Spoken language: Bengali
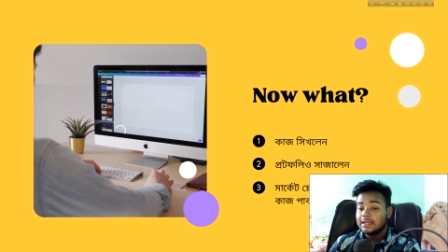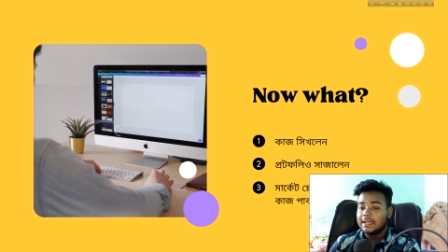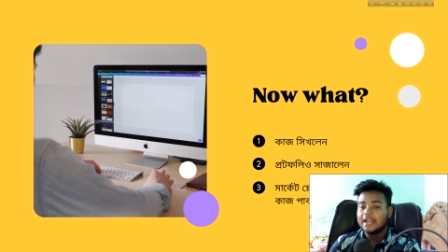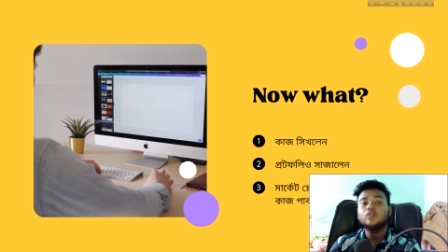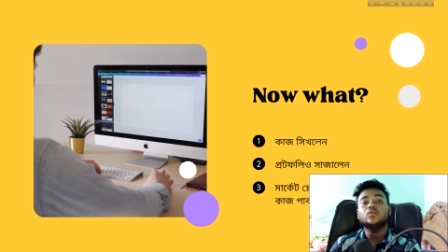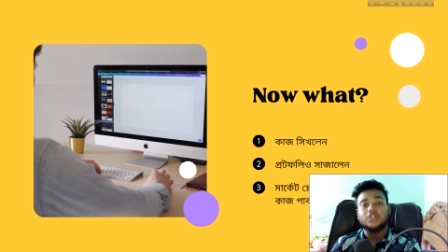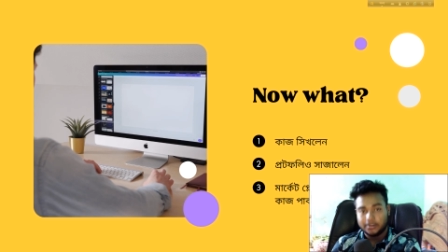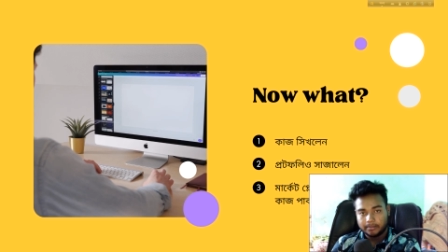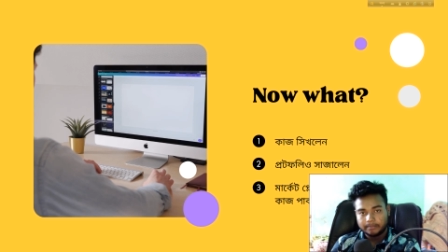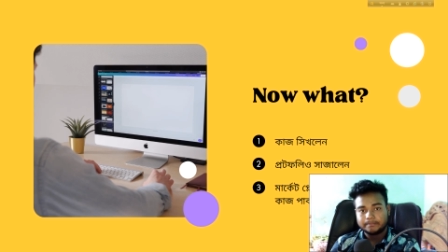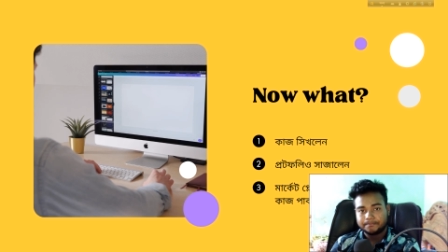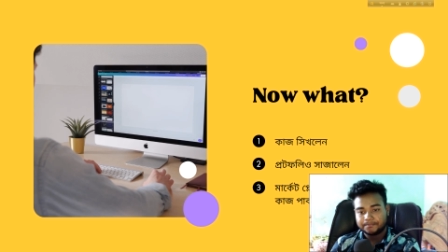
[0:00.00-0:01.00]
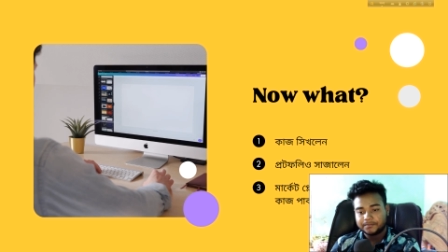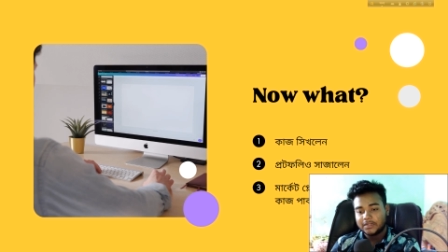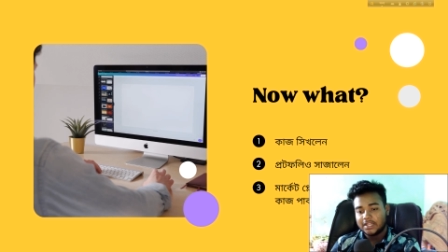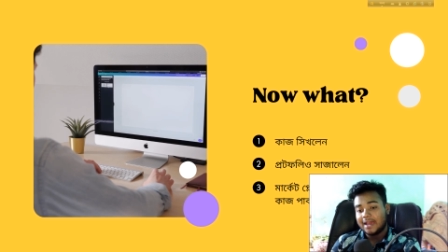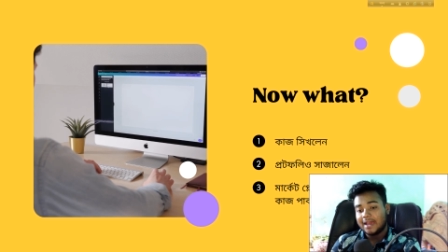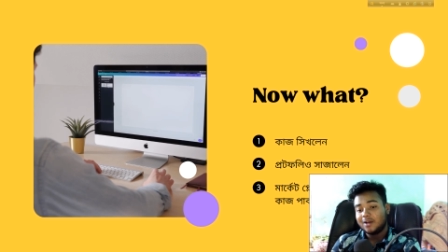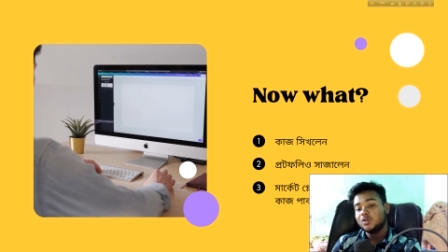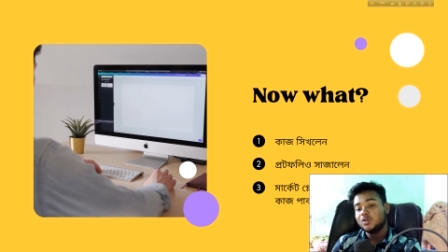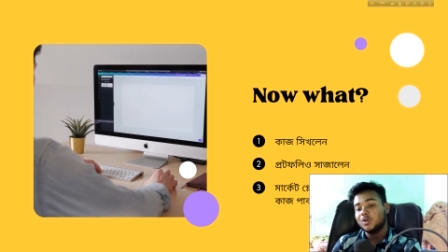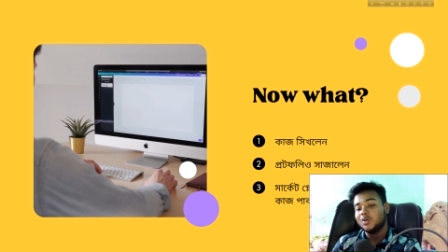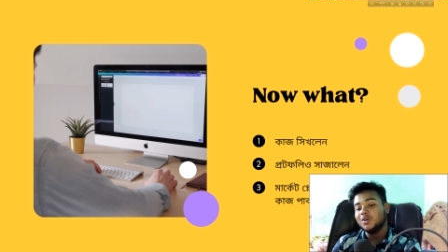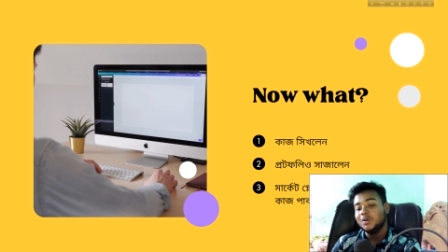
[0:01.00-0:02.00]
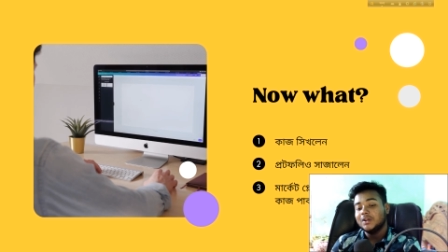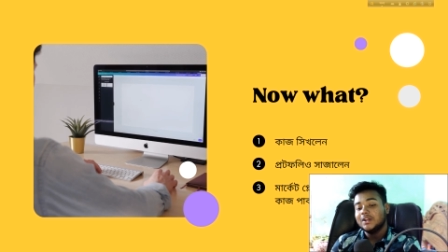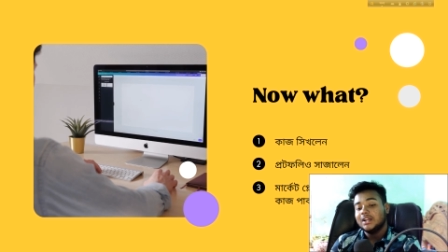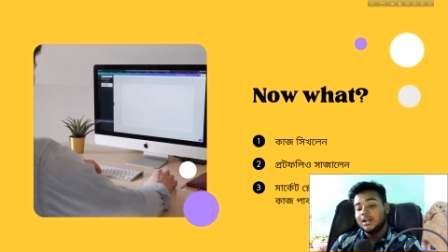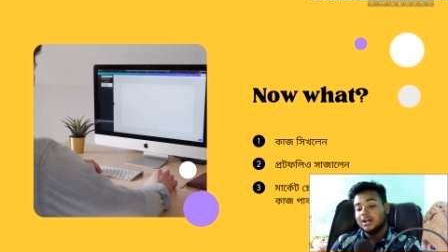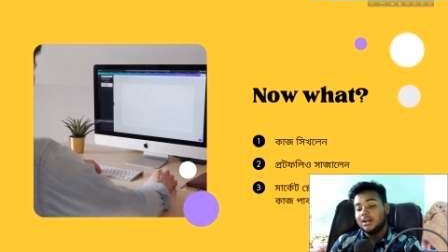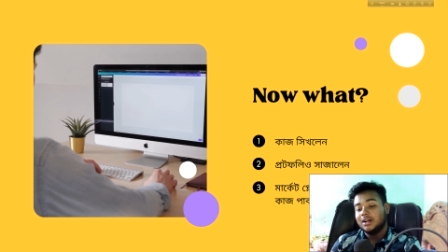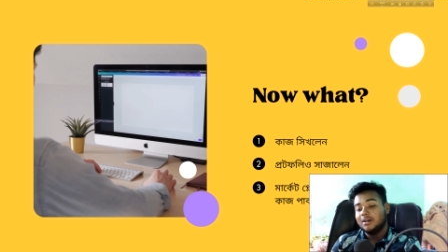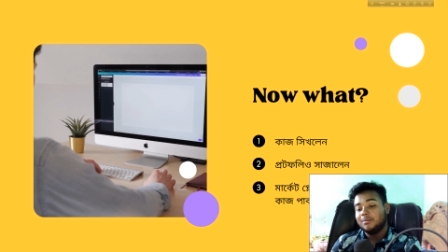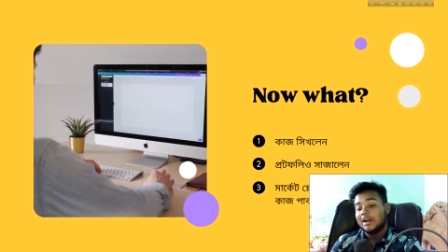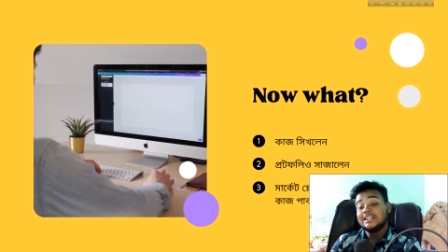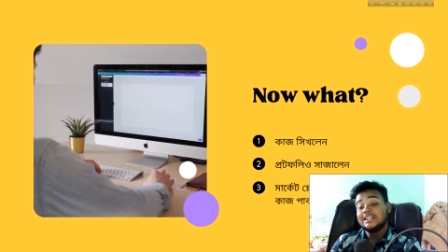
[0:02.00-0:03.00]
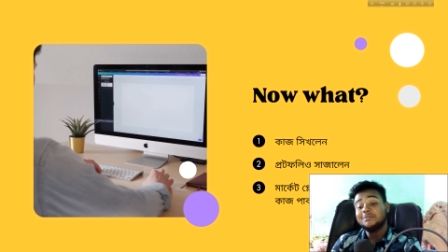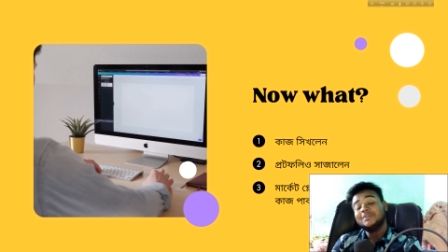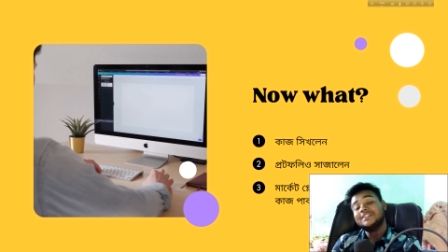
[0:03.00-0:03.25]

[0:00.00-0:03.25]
কি এখন হলো মার্কেট প্লেসে